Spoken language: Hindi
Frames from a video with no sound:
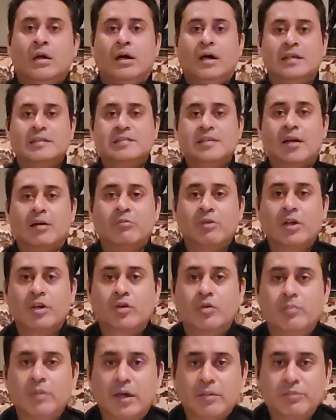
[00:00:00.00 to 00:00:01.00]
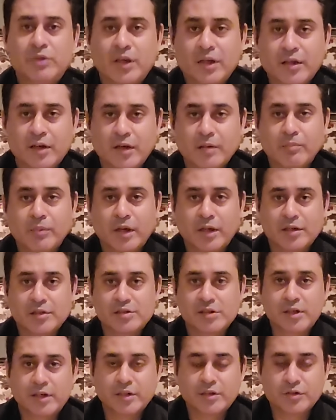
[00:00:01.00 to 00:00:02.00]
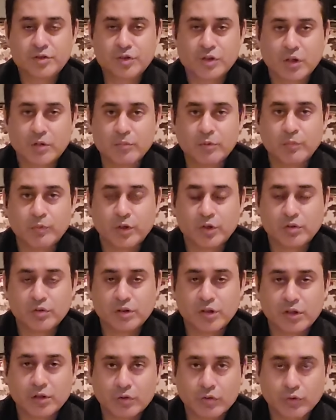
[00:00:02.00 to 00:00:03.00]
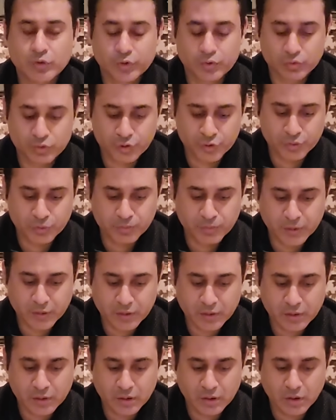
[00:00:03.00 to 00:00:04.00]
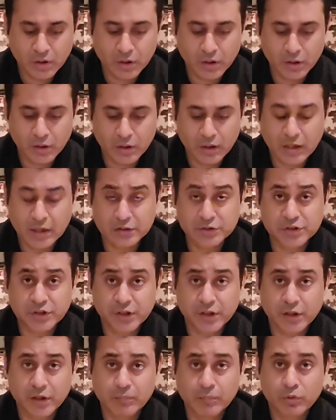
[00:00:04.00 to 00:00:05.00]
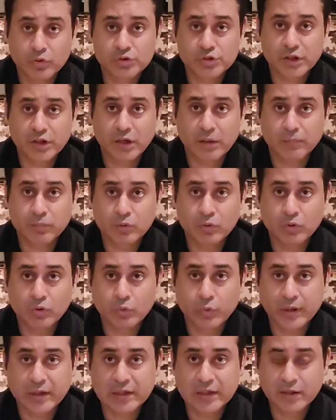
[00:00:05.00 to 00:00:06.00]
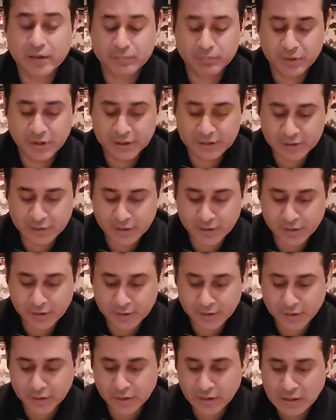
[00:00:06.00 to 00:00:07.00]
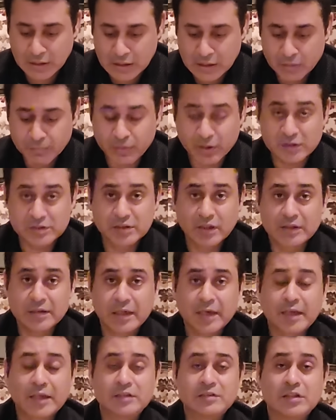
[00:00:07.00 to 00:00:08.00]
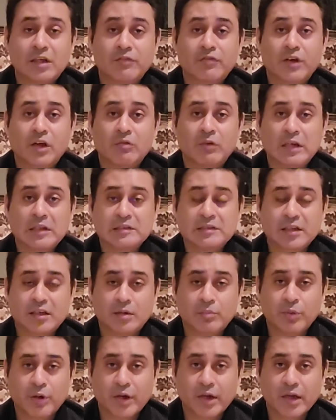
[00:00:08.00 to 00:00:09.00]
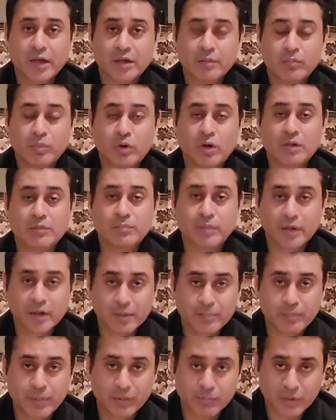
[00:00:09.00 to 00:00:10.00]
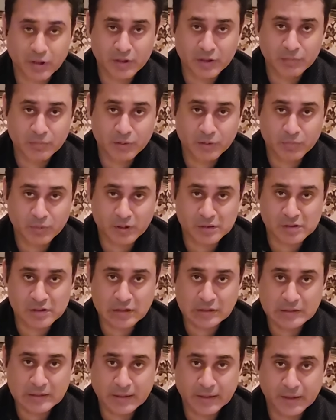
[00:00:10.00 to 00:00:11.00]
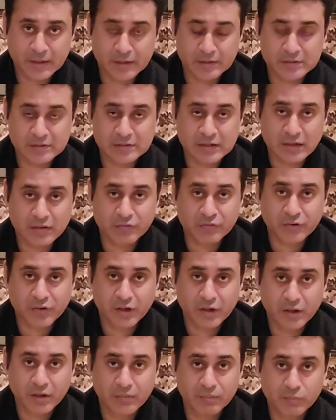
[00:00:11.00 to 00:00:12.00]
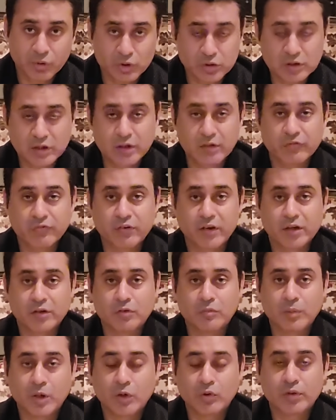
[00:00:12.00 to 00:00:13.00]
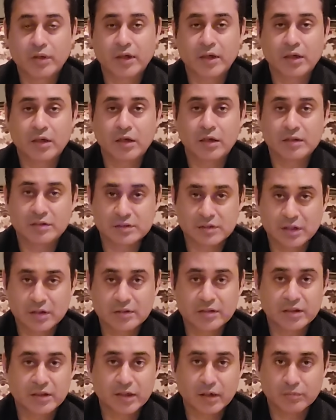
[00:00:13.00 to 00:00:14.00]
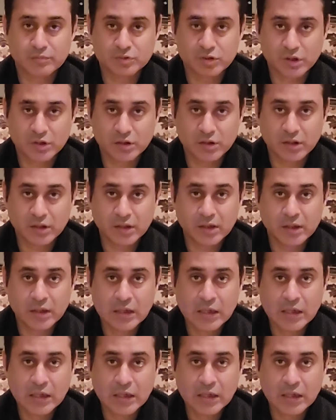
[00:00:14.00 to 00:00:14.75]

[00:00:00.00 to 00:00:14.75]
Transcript: अस्सलाम वालेकुम आप देख रहे हैं बैरिस्टर एहतशाम उमीरुद्दीन को यूट्यूब पर आज की ख़बरों से आपको क्विकली अपडेट करेंगे पाकिस्तान तहरीक इंसाफ के हवाले से खबर यह है कि बहुत बड़े पैमाने पर पाकिस्तान तहरीक इंसाफ के मुख्तलिफ रहनुमाओं के कागजात नामजदगी